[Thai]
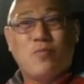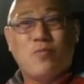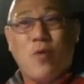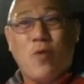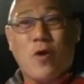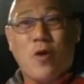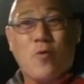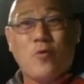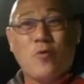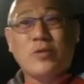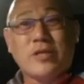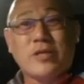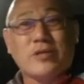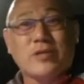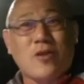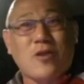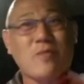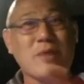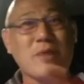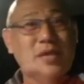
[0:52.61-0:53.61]
พวกคุณจะ
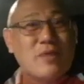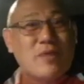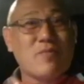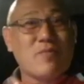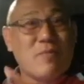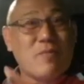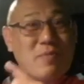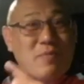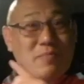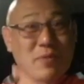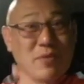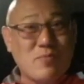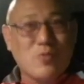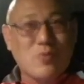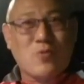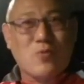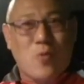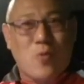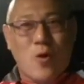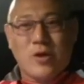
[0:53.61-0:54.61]
ต้องไม่คิดว่ามันเป็นบุ
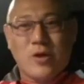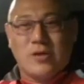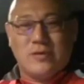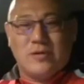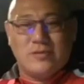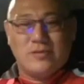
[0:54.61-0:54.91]
ญคุณ